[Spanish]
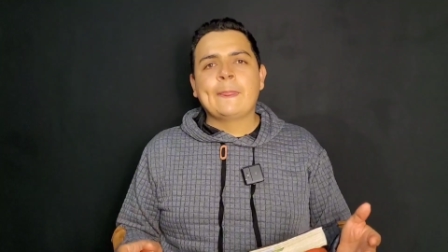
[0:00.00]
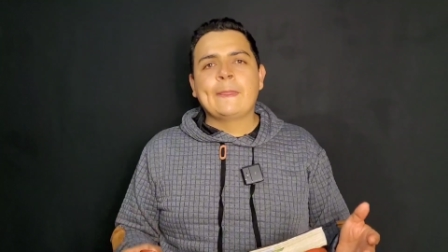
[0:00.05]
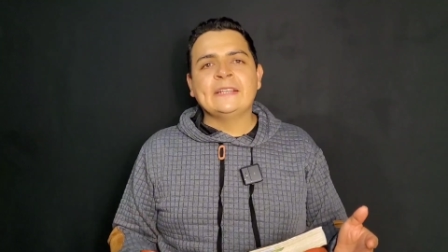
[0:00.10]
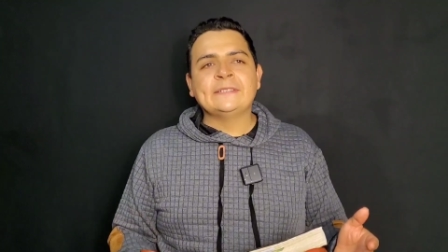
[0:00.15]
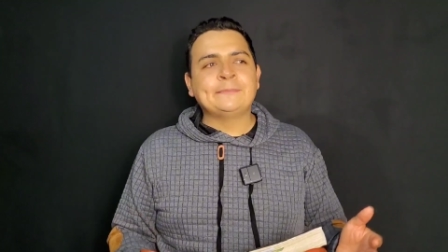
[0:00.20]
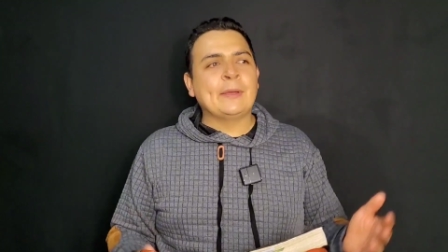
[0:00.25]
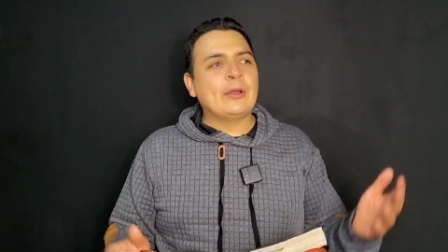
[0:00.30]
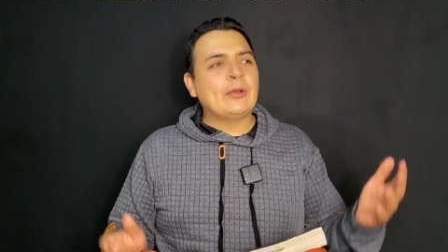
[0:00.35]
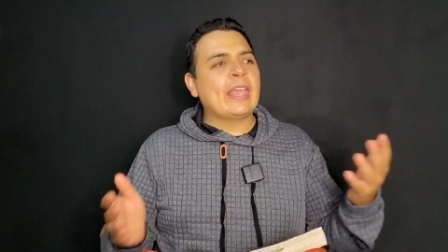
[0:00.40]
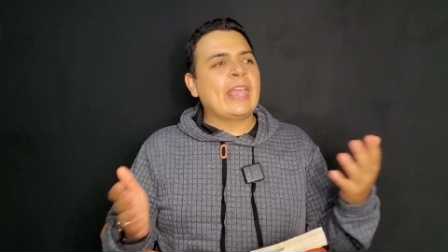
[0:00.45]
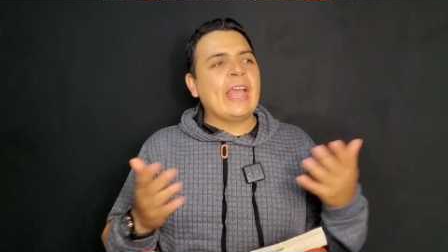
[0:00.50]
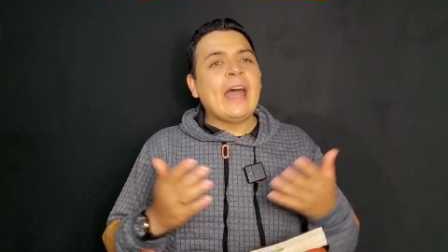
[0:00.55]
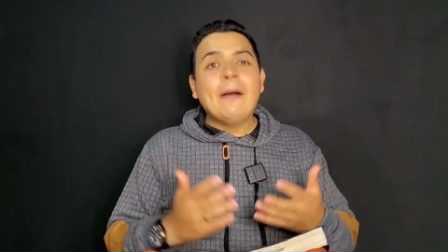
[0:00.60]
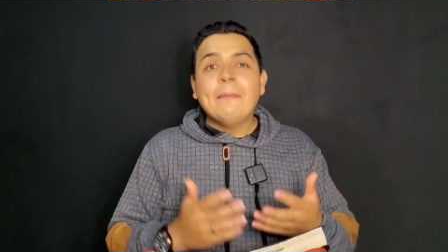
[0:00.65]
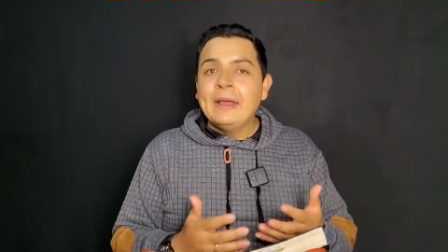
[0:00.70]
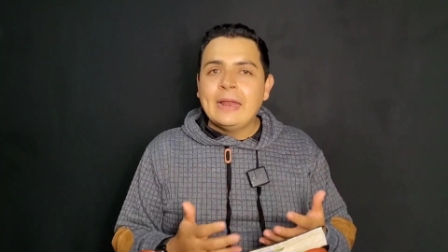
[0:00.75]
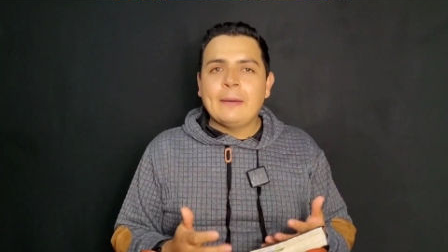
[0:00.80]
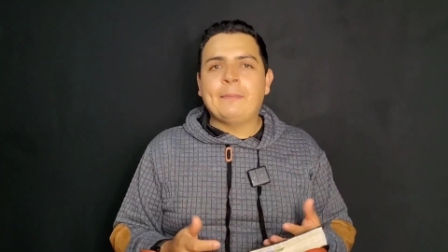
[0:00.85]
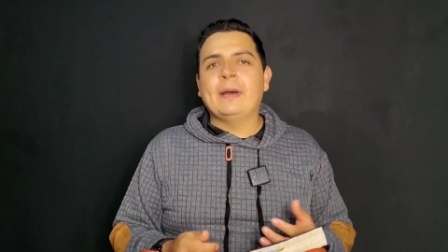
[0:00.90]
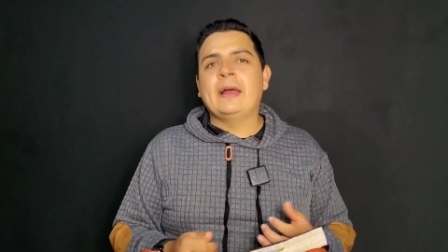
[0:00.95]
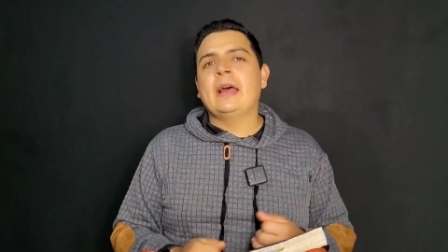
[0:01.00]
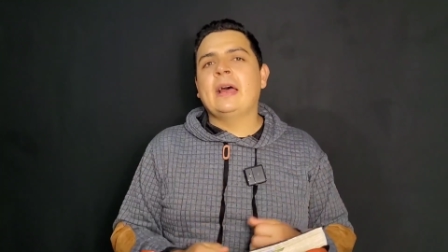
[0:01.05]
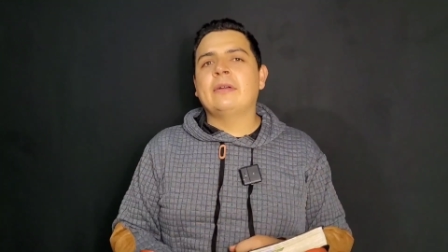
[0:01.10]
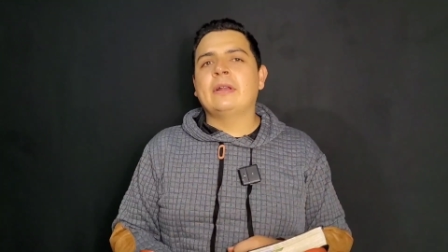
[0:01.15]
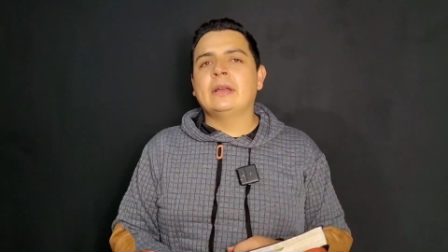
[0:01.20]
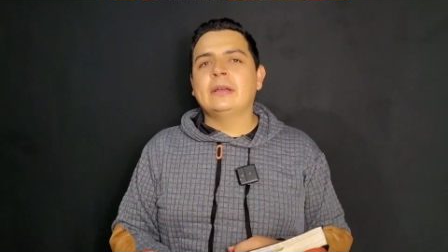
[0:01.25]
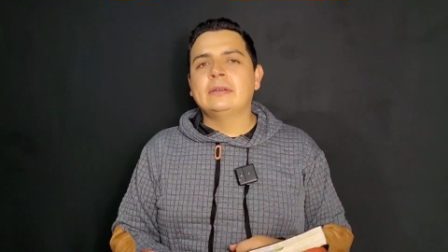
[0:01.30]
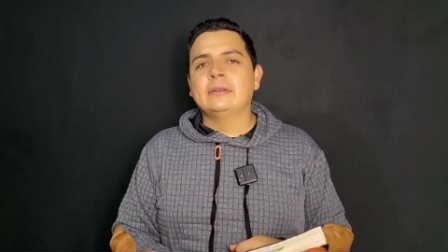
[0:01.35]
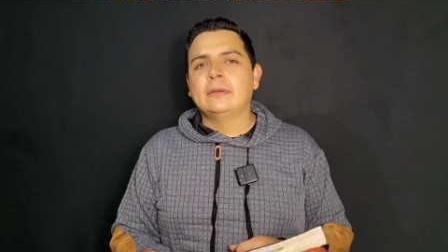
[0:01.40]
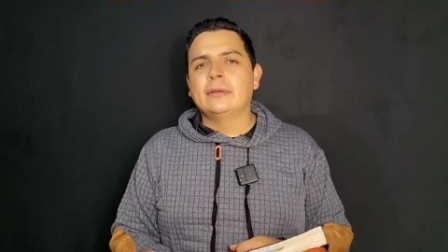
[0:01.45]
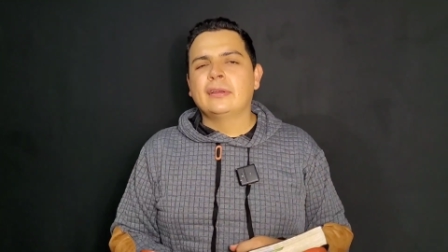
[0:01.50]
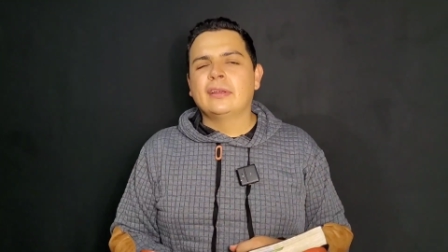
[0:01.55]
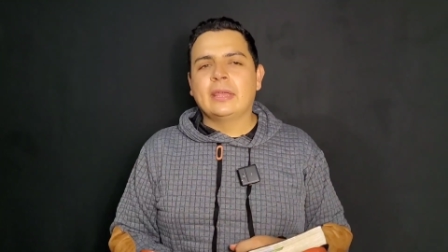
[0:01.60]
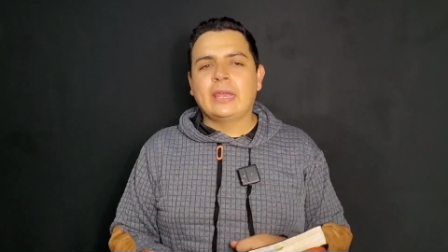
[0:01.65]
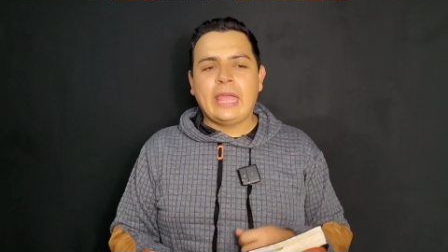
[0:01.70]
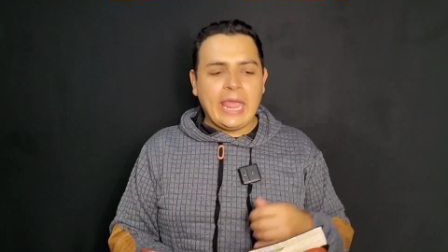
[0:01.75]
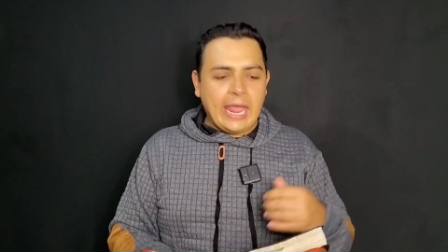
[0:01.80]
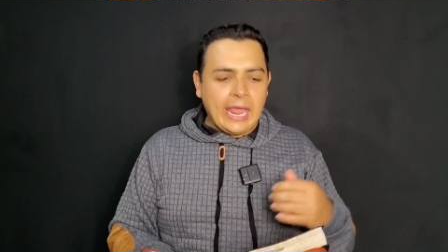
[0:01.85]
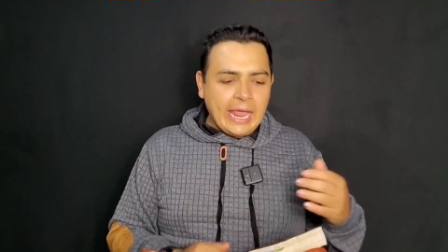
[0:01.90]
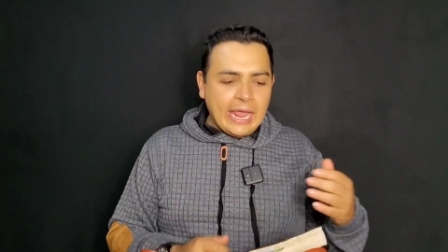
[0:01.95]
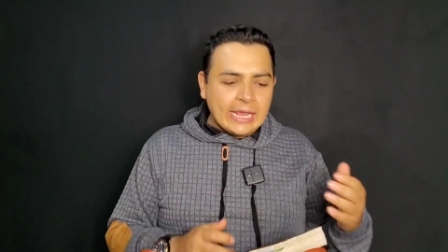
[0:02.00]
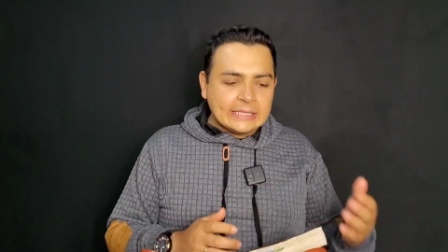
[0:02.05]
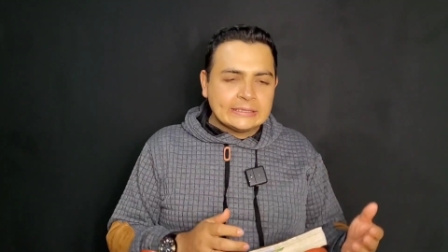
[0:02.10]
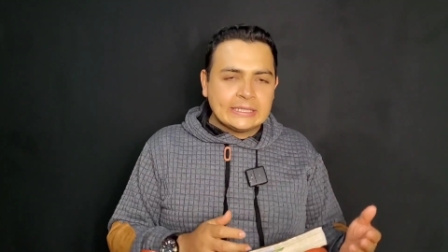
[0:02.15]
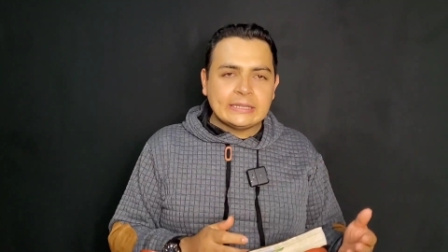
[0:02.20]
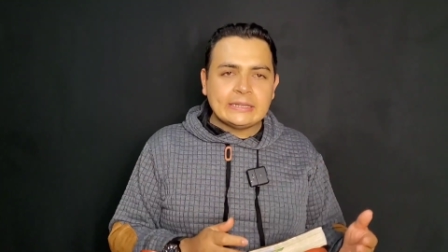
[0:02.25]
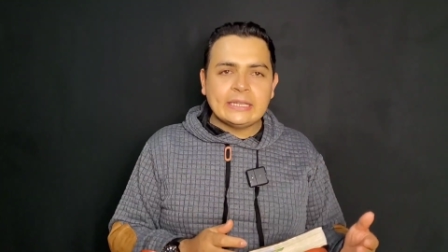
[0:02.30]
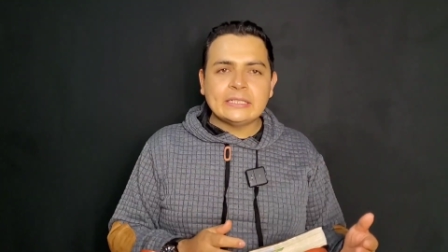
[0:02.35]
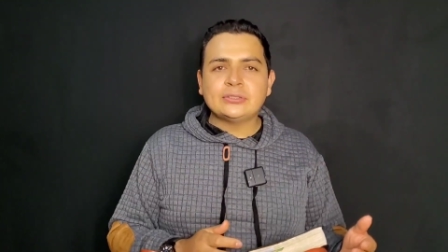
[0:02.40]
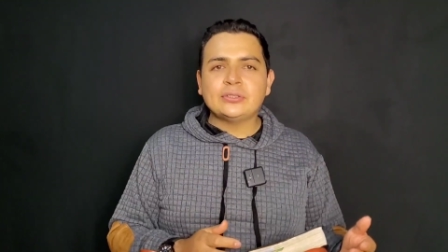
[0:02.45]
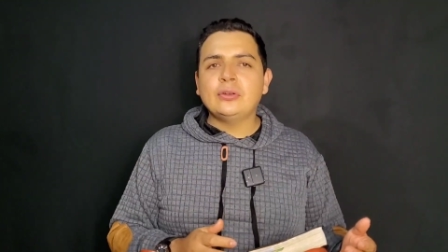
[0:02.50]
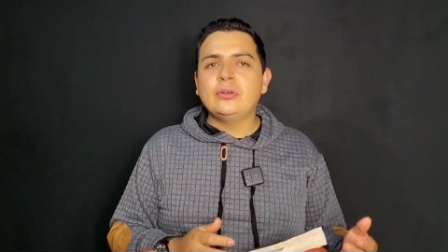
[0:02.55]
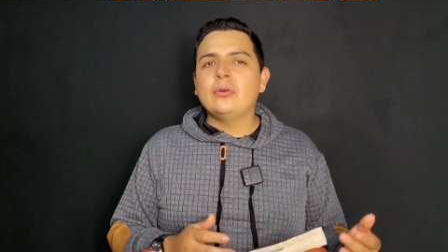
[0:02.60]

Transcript: espero que ame la palabra, que este texto,